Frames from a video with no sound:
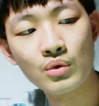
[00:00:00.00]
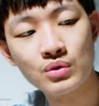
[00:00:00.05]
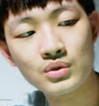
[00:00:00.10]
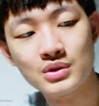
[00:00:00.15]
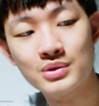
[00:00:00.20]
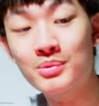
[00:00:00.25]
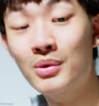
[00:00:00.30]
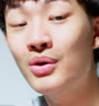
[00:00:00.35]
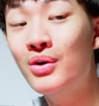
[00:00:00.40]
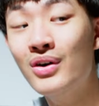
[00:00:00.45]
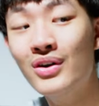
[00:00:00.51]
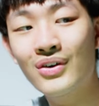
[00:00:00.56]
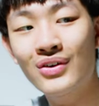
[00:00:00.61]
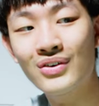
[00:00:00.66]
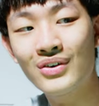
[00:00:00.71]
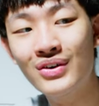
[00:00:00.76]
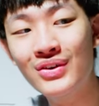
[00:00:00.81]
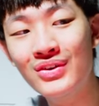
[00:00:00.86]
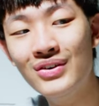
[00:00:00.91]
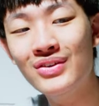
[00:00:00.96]
怎么会有
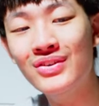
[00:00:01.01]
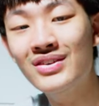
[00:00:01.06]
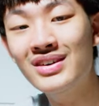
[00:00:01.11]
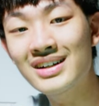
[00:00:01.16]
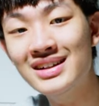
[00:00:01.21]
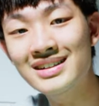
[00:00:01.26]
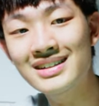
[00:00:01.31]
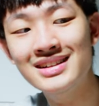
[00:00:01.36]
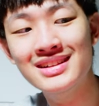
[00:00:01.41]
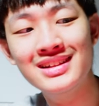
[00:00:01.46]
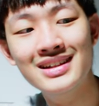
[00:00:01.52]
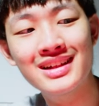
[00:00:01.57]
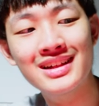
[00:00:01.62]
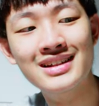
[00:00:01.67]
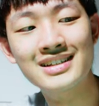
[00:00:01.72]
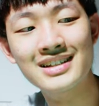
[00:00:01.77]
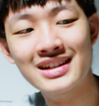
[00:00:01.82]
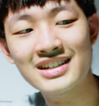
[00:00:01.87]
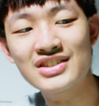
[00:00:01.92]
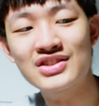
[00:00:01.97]
绿呢？
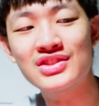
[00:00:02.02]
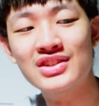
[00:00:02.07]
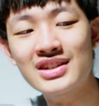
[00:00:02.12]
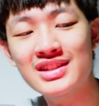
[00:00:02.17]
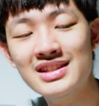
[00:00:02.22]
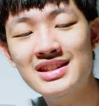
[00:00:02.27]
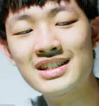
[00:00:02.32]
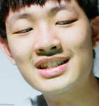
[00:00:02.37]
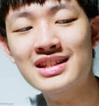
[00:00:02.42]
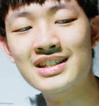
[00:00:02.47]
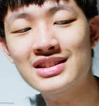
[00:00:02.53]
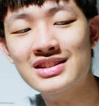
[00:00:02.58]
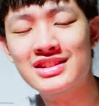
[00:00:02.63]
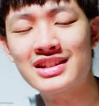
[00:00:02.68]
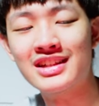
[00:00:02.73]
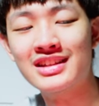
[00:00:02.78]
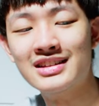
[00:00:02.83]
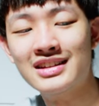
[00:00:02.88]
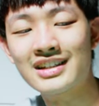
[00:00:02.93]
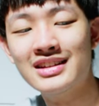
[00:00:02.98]
很神奇的
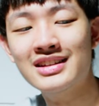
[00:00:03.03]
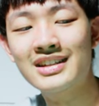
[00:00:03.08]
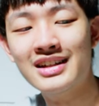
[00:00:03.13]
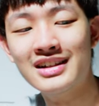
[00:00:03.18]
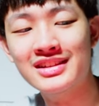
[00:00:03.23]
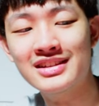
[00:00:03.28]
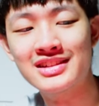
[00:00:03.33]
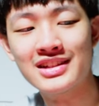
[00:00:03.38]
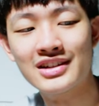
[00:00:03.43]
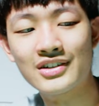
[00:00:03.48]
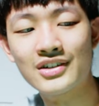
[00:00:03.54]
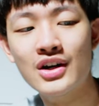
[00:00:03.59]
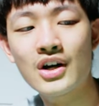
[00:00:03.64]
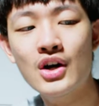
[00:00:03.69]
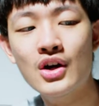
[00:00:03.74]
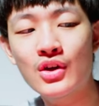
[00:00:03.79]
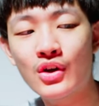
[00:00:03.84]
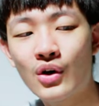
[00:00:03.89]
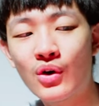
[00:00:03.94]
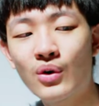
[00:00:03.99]
警灯特效，
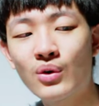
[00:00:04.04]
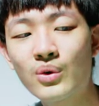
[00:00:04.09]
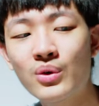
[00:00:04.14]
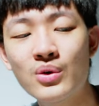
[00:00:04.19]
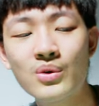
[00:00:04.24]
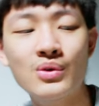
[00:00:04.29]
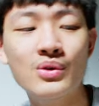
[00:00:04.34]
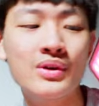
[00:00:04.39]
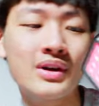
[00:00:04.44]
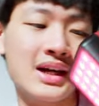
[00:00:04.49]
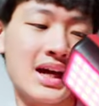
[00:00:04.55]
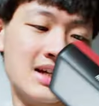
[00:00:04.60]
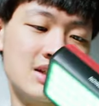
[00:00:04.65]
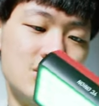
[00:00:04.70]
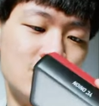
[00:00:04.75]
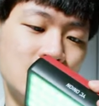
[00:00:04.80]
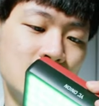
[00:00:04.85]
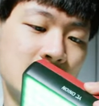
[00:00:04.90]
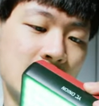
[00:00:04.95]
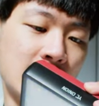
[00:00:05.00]
红绿开
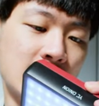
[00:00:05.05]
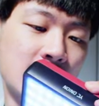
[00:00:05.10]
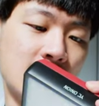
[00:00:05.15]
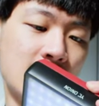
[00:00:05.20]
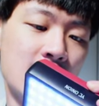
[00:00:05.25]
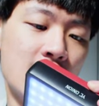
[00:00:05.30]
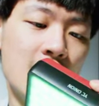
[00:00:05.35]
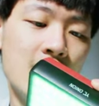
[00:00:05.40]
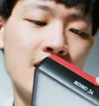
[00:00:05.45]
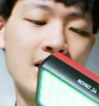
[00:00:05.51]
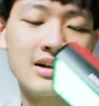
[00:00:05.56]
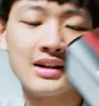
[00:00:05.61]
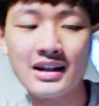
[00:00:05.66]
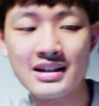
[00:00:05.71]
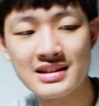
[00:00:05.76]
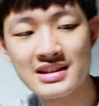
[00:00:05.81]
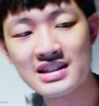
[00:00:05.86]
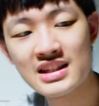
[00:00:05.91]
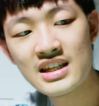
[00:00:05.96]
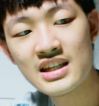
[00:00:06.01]
始闪。那
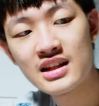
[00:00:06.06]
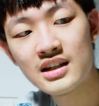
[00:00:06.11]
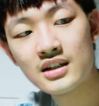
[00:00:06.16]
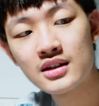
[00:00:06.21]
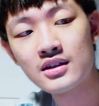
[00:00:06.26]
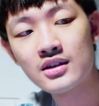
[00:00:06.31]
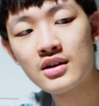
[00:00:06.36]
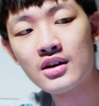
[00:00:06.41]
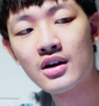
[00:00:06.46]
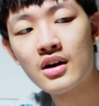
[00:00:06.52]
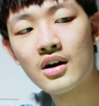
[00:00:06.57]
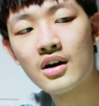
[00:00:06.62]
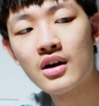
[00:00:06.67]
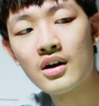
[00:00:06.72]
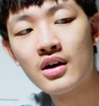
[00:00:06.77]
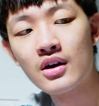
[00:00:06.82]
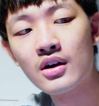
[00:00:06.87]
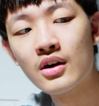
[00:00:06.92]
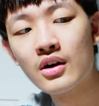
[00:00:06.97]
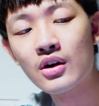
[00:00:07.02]
C 呢？
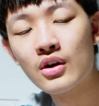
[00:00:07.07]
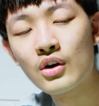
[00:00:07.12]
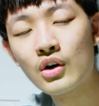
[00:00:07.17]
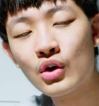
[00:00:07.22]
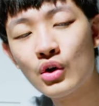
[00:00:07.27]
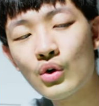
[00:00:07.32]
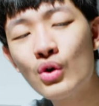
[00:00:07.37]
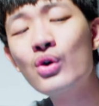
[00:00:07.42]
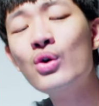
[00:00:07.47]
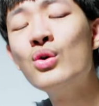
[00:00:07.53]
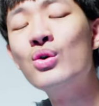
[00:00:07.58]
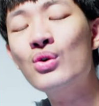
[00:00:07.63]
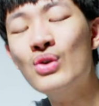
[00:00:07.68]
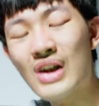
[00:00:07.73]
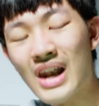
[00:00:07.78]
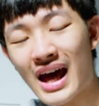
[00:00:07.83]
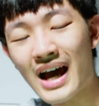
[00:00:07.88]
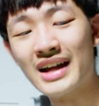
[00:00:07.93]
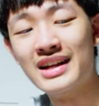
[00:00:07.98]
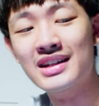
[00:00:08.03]
绿
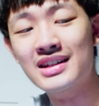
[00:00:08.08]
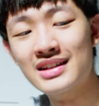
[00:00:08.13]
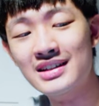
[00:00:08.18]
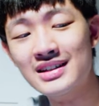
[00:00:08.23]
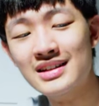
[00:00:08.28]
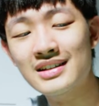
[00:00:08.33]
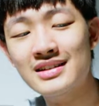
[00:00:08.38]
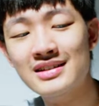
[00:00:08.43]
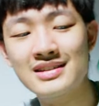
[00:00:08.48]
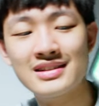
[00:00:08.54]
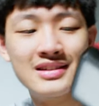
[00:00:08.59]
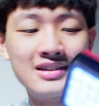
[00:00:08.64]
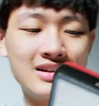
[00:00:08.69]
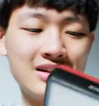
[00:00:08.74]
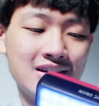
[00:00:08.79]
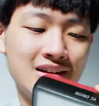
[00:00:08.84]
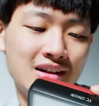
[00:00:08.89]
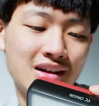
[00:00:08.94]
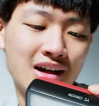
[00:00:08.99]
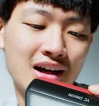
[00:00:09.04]
蓝。
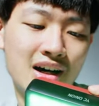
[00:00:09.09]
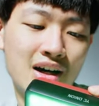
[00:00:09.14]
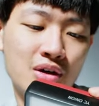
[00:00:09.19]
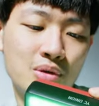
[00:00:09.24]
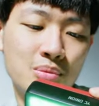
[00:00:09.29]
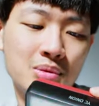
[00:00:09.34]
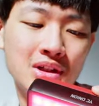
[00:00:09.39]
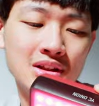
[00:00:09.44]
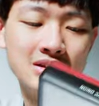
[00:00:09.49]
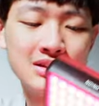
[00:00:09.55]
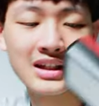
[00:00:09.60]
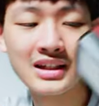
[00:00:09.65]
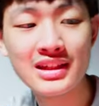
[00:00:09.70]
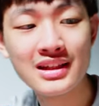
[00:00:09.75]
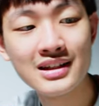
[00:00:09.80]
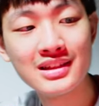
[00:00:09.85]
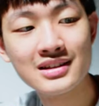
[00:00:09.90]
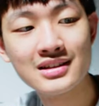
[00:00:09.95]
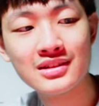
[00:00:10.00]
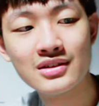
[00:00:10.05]
那我们的 D
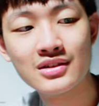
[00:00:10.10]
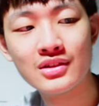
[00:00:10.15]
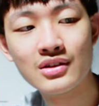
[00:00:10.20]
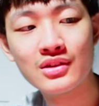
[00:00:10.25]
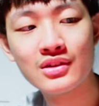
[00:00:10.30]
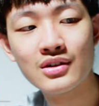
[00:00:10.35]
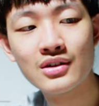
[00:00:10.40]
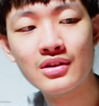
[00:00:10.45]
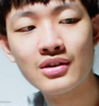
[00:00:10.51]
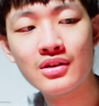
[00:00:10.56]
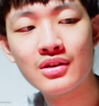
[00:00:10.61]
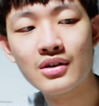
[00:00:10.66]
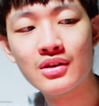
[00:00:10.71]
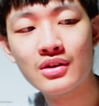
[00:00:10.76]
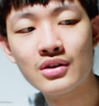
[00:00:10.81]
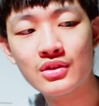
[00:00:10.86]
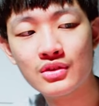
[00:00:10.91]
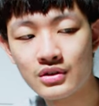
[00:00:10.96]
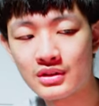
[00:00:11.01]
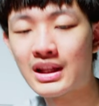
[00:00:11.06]
呢？
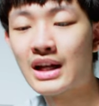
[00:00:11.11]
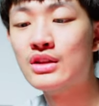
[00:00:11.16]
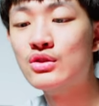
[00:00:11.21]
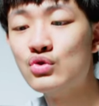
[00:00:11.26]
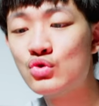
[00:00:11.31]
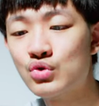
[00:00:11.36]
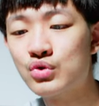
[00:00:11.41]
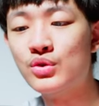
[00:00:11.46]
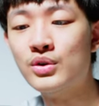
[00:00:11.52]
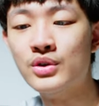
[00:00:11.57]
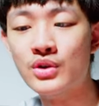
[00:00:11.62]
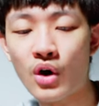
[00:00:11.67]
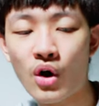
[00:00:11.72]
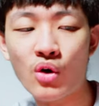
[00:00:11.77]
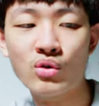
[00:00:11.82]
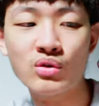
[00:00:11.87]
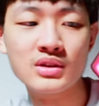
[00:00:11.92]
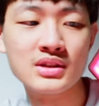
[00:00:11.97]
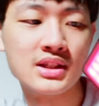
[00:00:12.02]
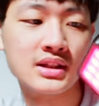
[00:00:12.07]
单纯
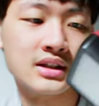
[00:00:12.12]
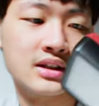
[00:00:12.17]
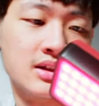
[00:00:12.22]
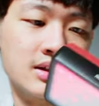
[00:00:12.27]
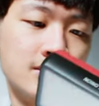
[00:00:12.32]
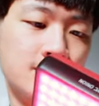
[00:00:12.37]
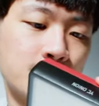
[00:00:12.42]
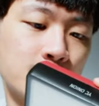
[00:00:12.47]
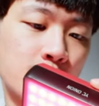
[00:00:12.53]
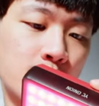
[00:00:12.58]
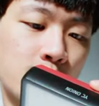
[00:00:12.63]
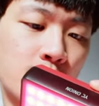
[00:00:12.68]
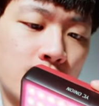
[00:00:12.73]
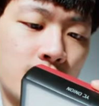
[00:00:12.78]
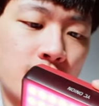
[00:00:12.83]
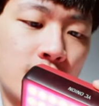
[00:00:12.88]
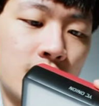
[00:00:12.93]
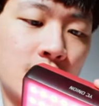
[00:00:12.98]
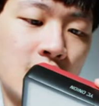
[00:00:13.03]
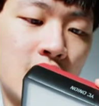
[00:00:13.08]
红色。
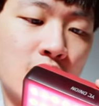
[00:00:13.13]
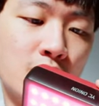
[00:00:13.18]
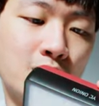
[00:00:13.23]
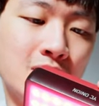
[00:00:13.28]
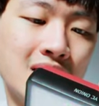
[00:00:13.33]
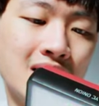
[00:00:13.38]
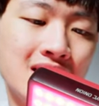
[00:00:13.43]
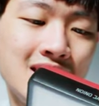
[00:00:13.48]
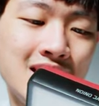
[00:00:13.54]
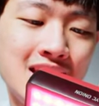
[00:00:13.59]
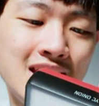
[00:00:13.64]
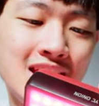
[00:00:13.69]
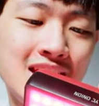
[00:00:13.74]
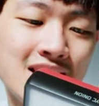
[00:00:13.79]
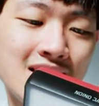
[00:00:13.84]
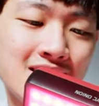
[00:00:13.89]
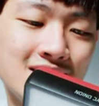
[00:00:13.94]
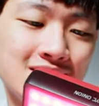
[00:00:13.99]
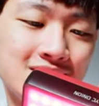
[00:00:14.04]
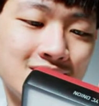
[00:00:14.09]
那我们的 E
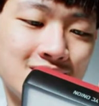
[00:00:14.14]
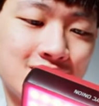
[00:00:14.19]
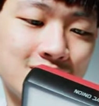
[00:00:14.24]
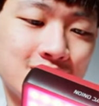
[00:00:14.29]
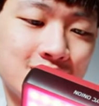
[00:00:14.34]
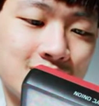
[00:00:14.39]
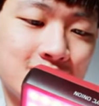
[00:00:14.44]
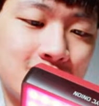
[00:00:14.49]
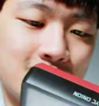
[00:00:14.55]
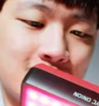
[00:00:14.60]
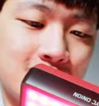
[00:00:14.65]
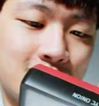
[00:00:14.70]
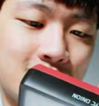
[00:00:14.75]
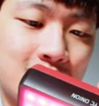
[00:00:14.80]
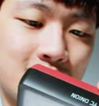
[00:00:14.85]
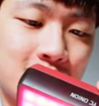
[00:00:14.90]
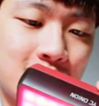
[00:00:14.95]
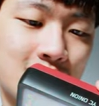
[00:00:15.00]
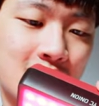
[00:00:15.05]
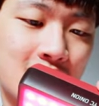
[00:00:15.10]

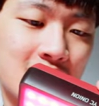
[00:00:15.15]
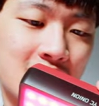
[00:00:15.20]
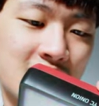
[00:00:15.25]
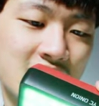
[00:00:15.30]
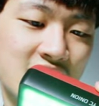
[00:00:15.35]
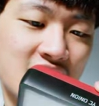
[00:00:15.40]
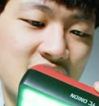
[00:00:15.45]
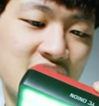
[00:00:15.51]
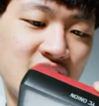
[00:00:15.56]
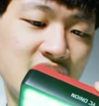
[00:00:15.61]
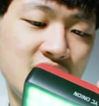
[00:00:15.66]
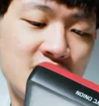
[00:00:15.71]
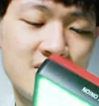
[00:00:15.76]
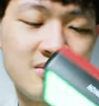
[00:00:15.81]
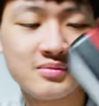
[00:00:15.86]
呢？E